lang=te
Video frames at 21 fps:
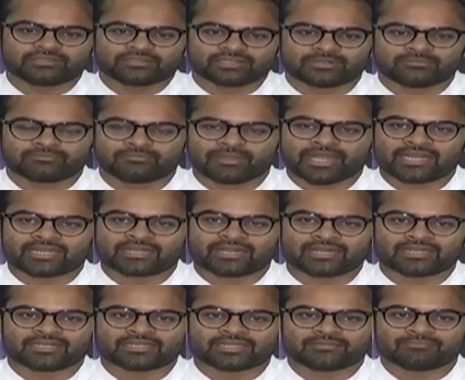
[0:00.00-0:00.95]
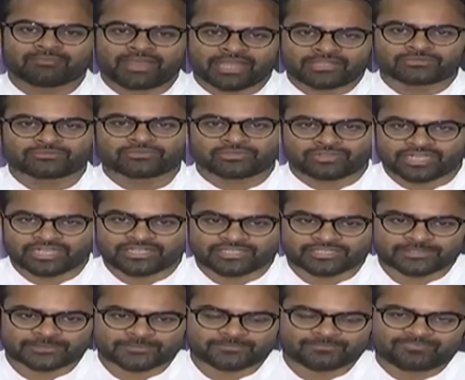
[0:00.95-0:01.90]
తను బయటికి రావడానికి మ్యాక్సిమం ట్రై
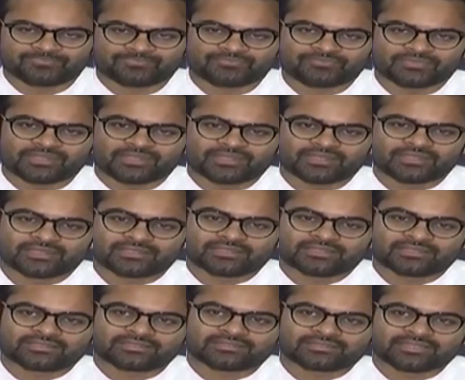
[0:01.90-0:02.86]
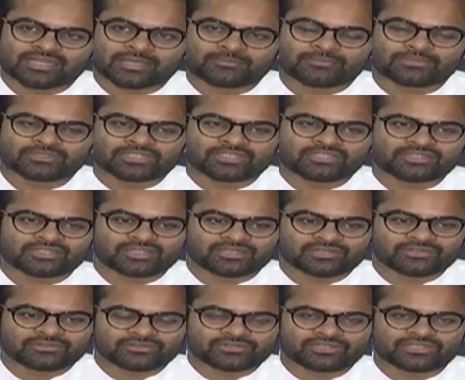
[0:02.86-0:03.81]
చేయడు కాకపోతే
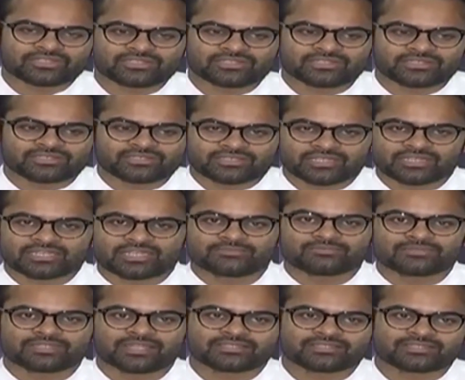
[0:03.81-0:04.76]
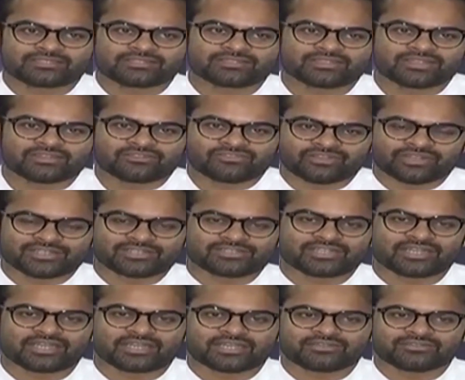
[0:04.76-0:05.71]
తనకున్న సర్కమ్స్టాన్సెస్ తన
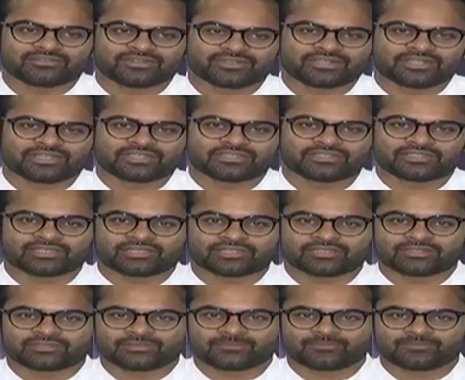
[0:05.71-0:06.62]
ఫ్రెండ్స్ కానివ్వండి తన